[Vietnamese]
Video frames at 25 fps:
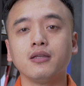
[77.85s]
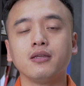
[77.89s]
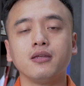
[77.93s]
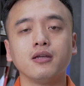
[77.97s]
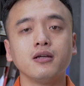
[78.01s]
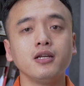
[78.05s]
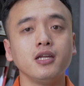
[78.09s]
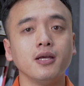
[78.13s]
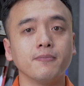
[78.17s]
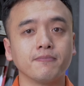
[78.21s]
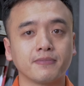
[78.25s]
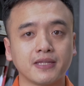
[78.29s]

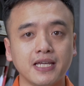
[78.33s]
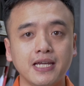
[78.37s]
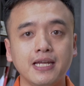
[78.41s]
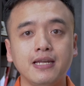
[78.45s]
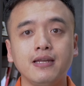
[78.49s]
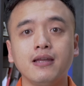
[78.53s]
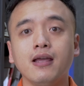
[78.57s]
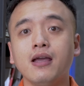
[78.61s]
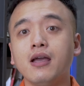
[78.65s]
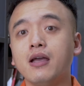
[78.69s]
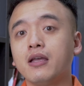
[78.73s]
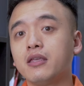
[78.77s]
những niềm tin,
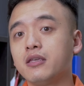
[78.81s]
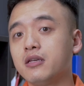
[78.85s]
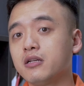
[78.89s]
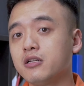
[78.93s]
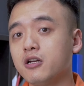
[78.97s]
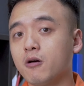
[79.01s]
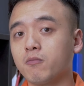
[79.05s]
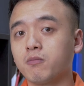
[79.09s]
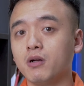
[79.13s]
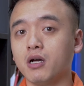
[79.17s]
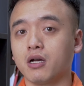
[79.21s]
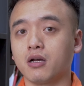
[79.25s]
những
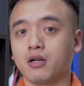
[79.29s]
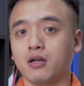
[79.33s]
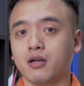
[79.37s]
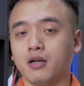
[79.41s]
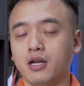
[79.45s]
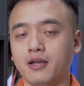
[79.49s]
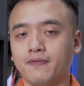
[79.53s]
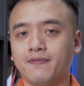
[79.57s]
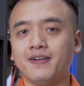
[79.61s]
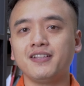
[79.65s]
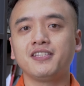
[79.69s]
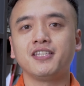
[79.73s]
động lực
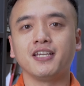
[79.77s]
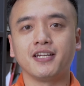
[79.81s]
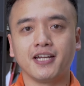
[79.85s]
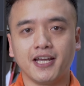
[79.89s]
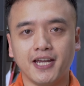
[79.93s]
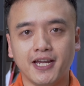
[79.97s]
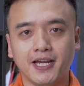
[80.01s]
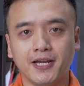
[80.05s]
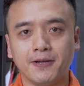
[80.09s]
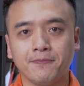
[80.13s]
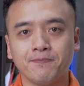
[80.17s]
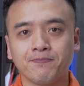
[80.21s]
để phát triển
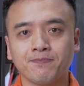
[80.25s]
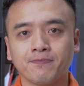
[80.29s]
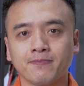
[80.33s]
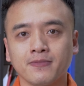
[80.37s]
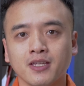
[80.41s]
nghề.